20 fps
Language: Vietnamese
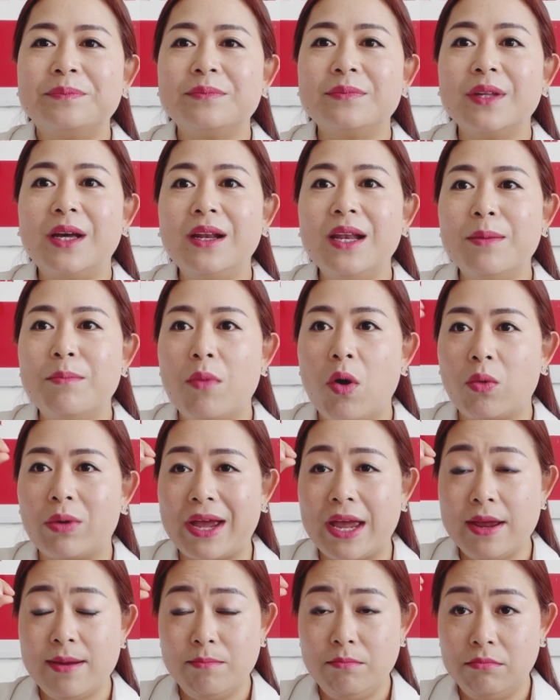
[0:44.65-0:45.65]
đó là một
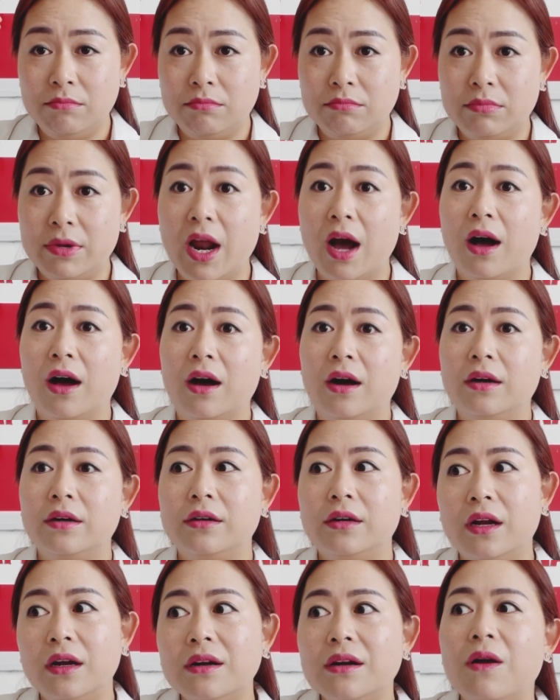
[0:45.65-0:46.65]
cái nợ
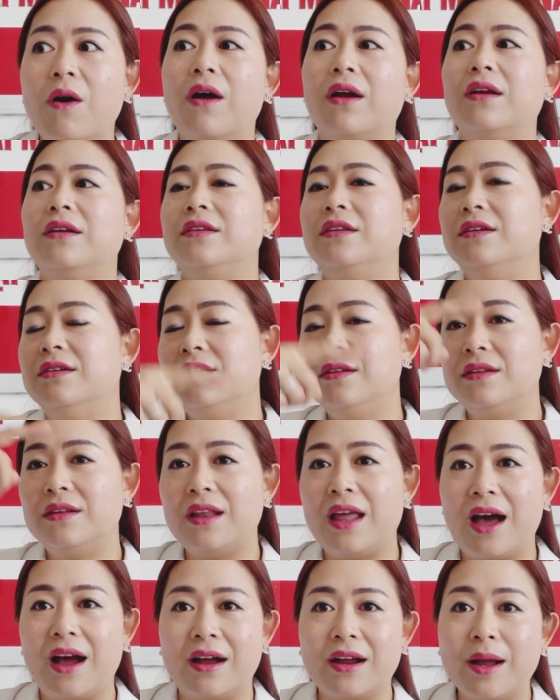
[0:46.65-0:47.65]
nó gần như
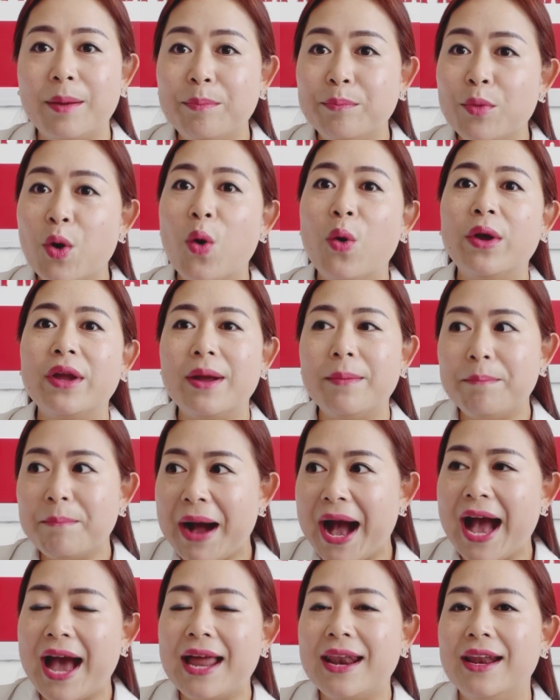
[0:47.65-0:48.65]
là gấp đôi gấp
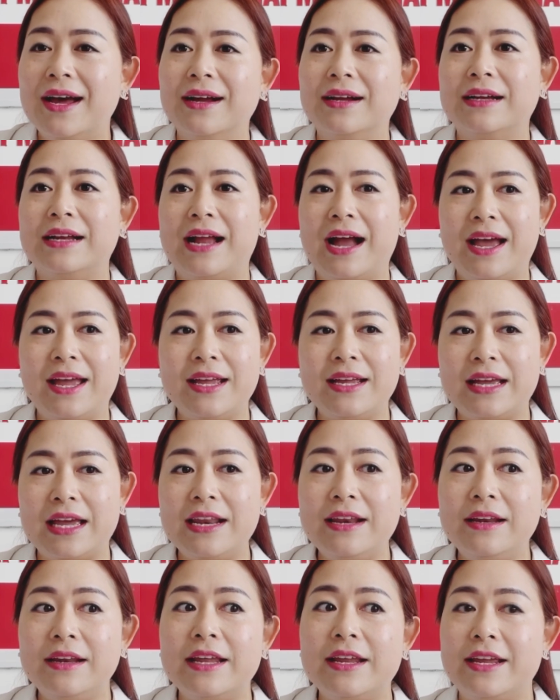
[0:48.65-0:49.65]
ba lần cái cái